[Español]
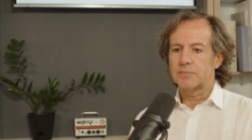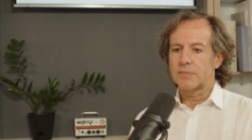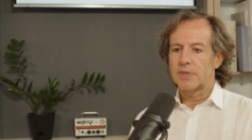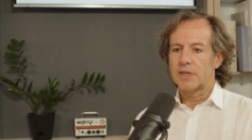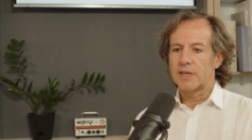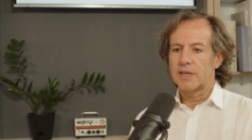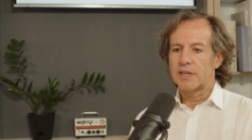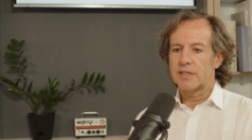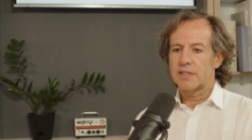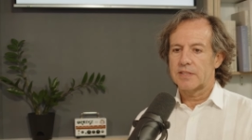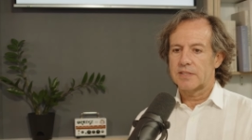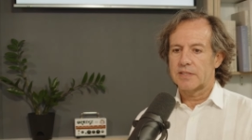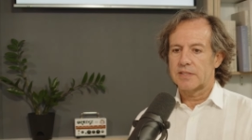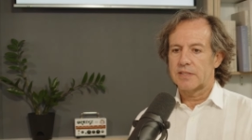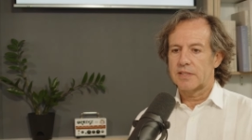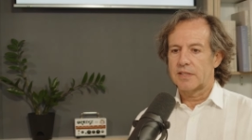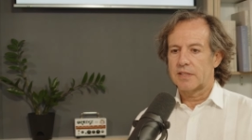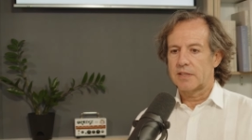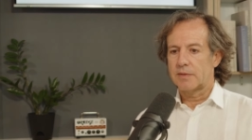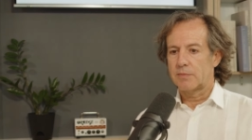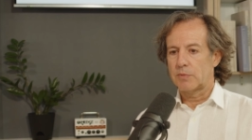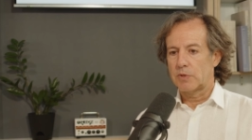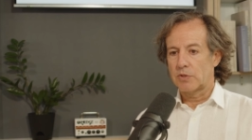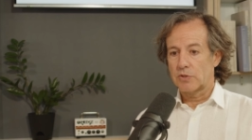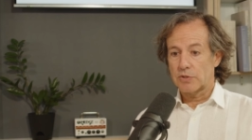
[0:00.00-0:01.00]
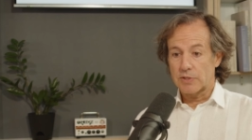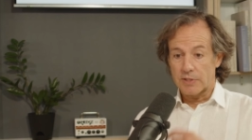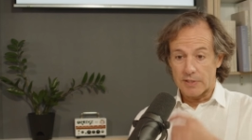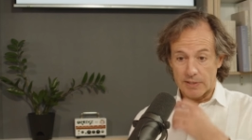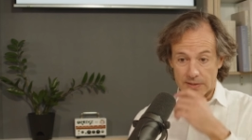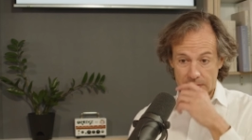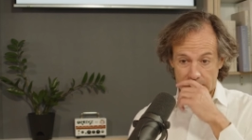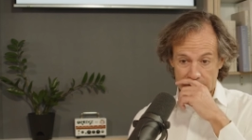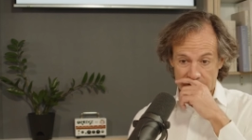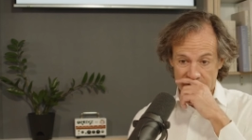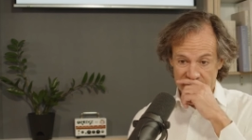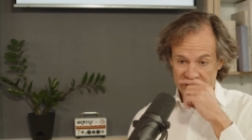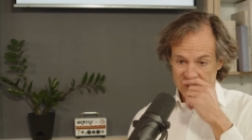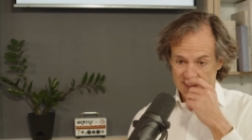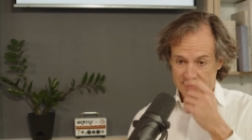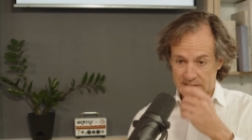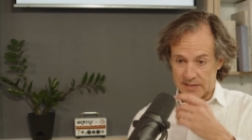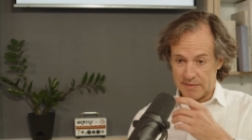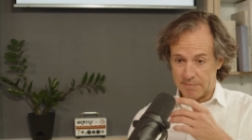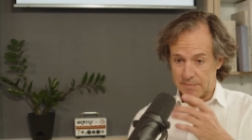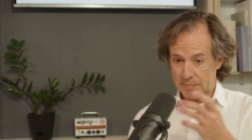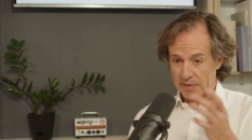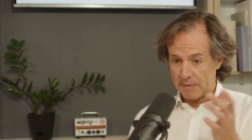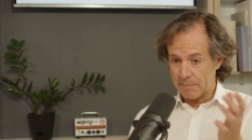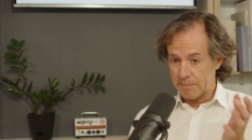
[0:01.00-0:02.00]
es, bueno,
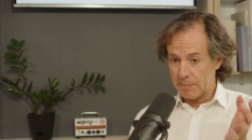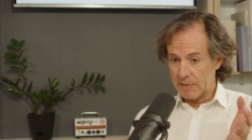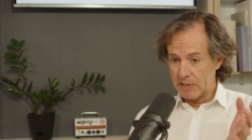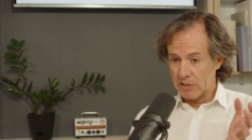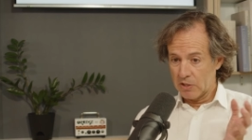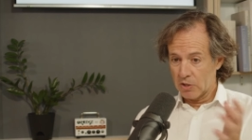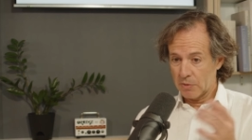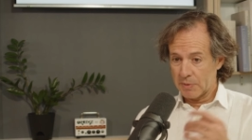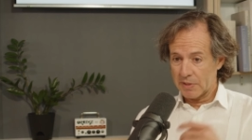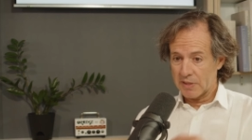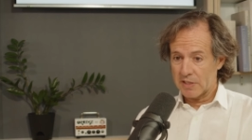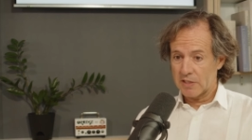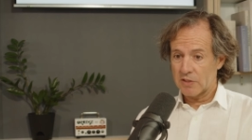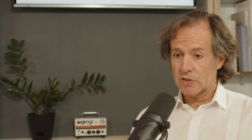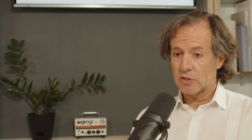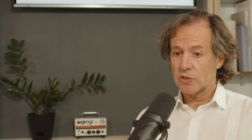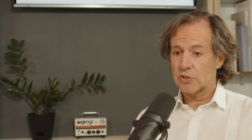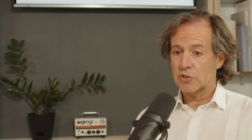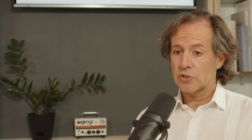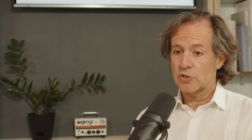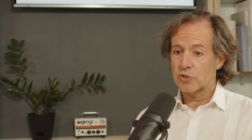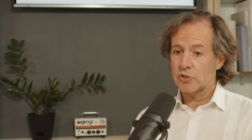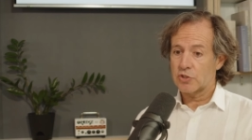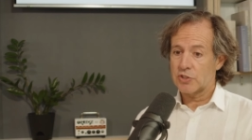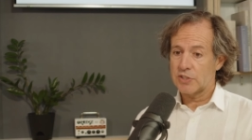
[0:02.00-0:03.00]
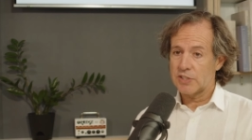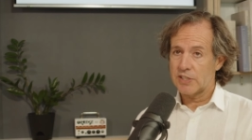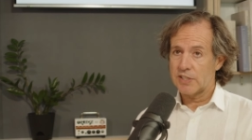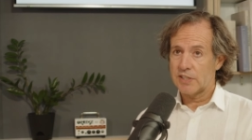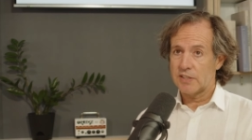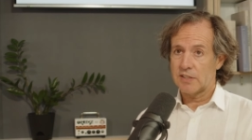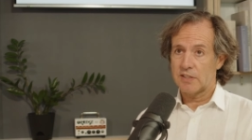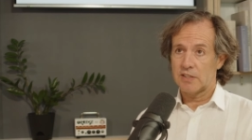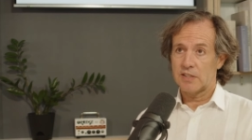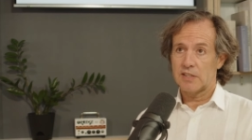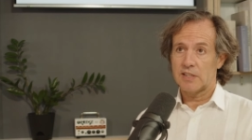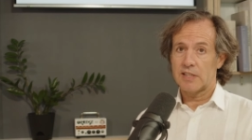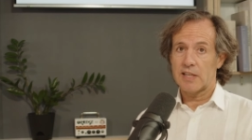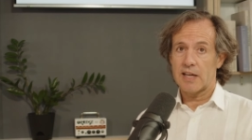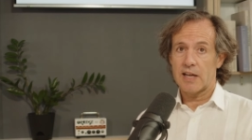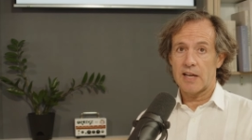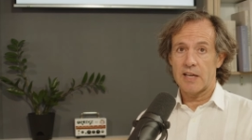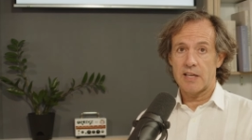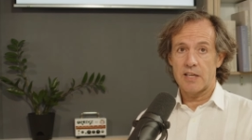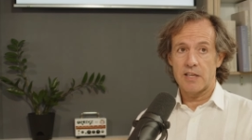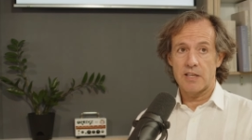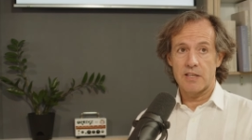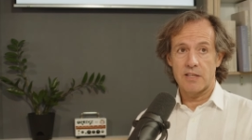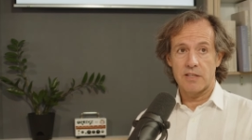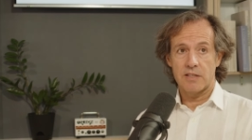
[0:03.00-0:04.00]
en en, en
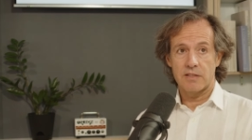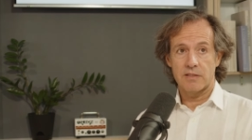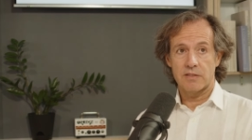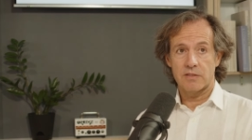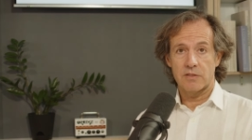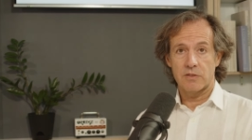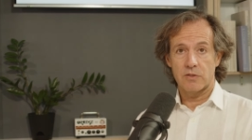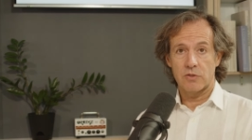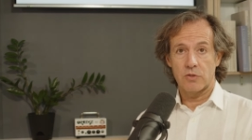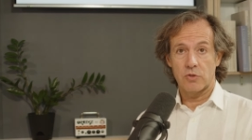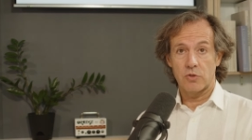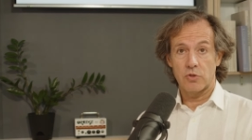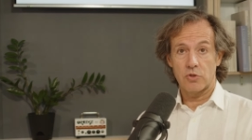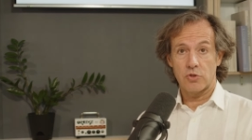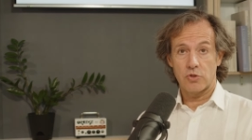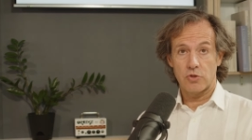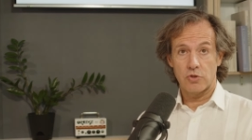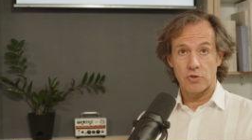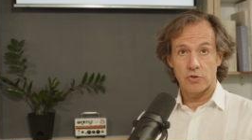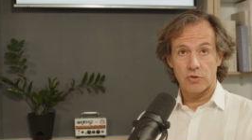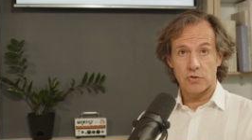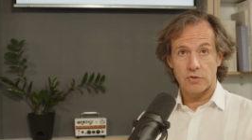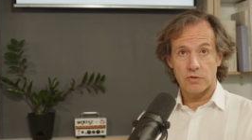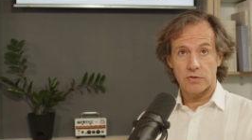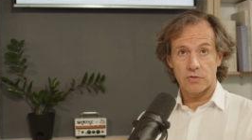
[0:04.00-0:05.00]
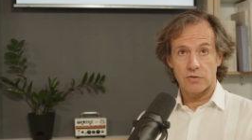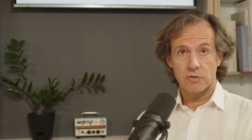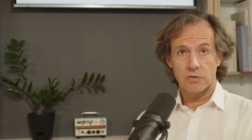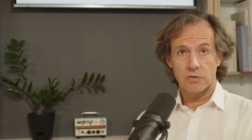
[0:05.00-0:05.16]
1988,